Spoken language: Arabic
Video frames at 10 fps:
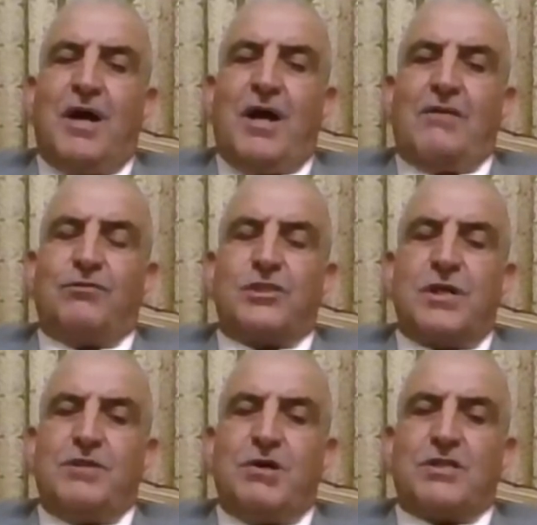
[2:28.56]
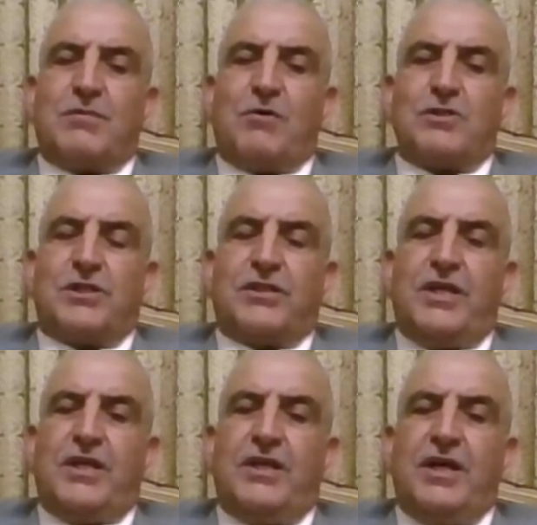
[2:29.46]

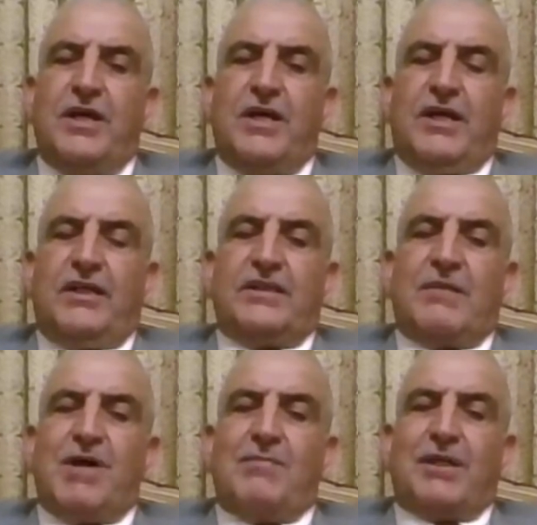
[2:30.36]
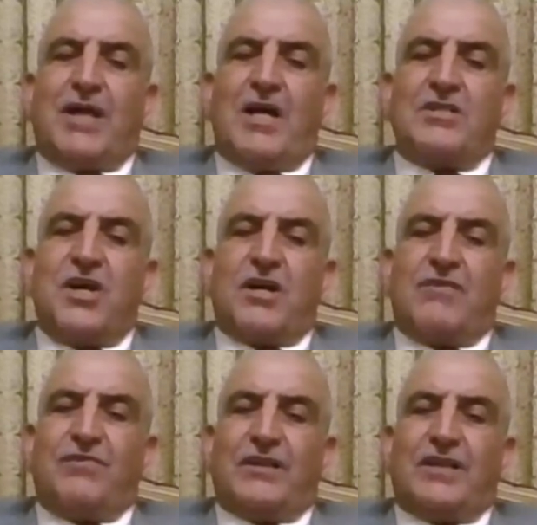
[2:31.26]
1967 عندما بدأت
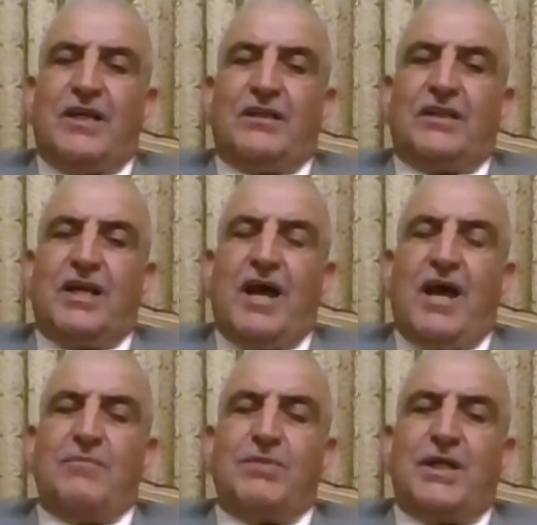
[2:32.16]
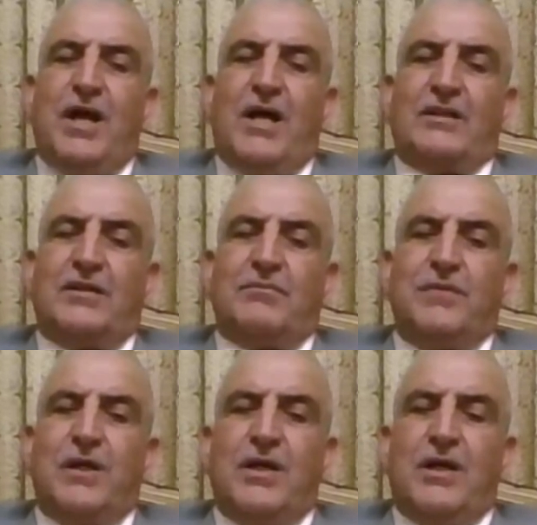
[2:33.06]
جرافات الاحتلال
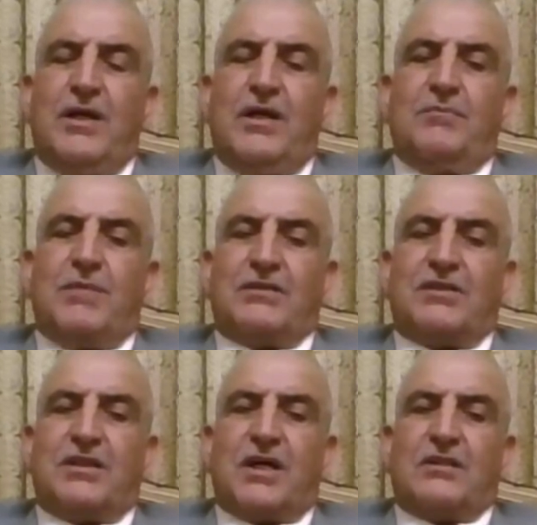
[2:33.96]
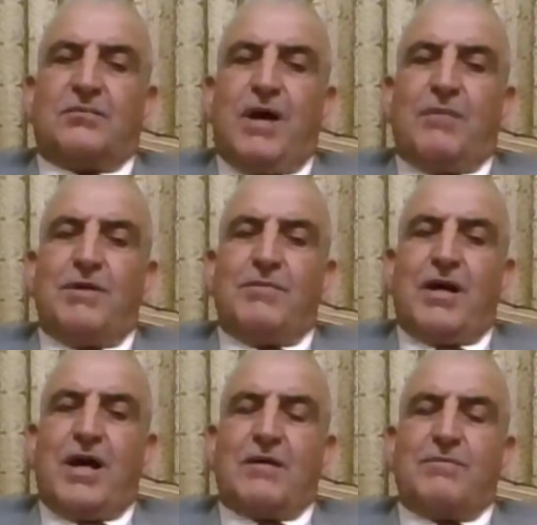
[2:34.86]
بهدم آه، منطقة باب
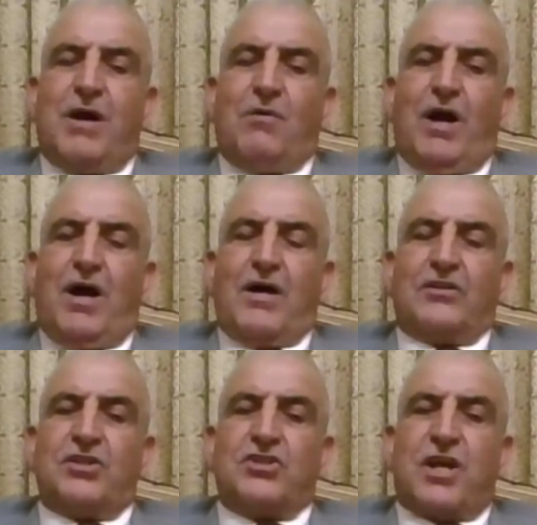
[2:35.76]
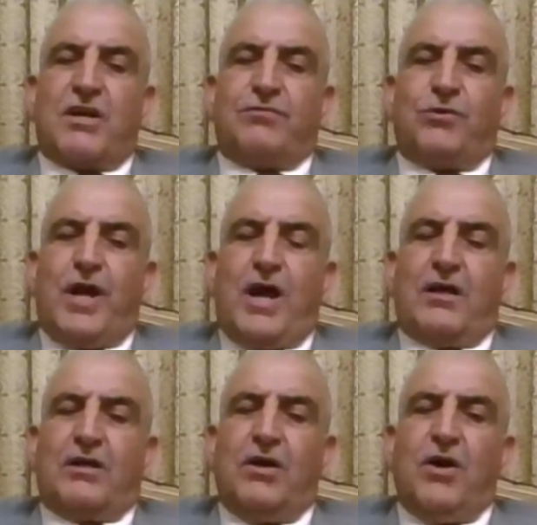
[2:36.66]
المغاربة وحارة الشرف
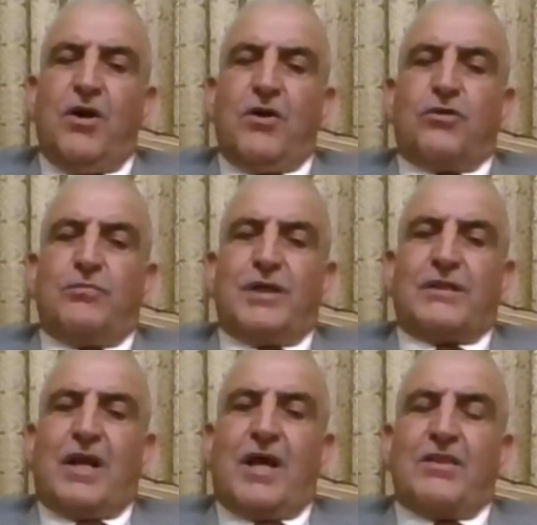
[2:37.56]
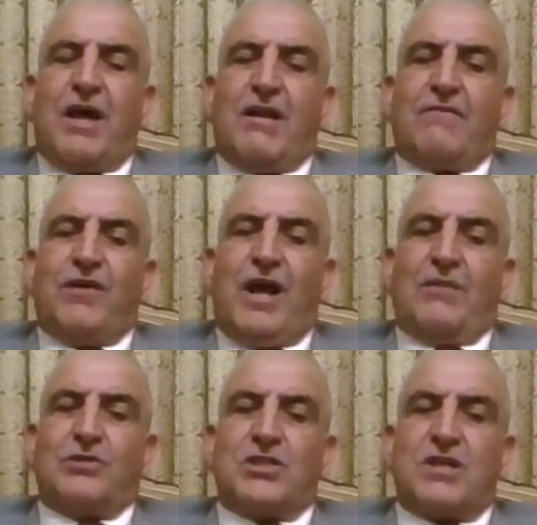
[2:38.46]
هناك ثم تلا ذلك في
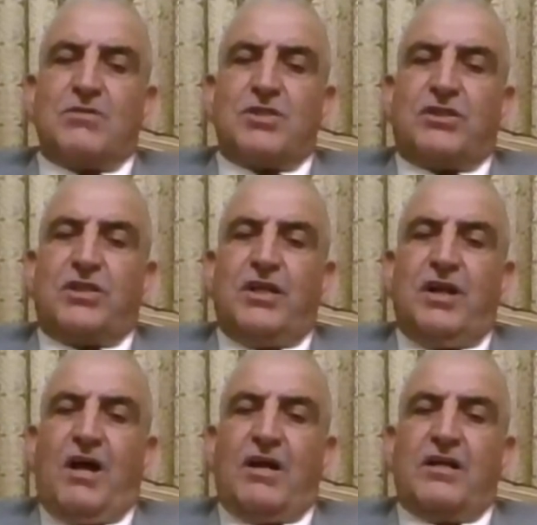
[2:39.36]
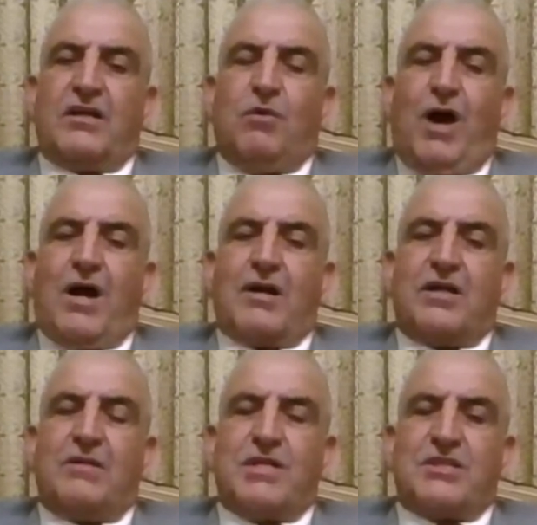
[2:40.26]
العام 69 حريق وحرق
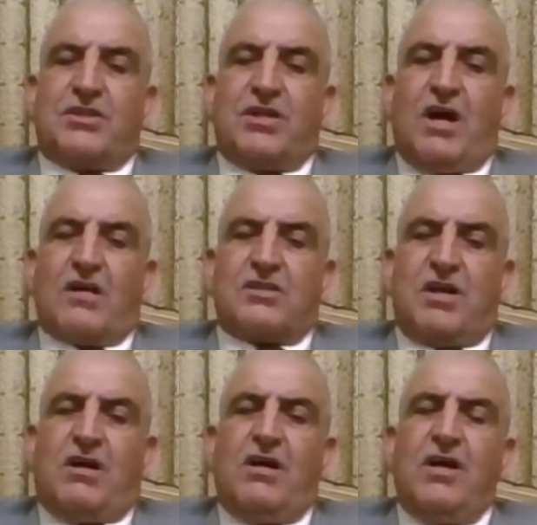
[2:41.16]
المسجد الأقصى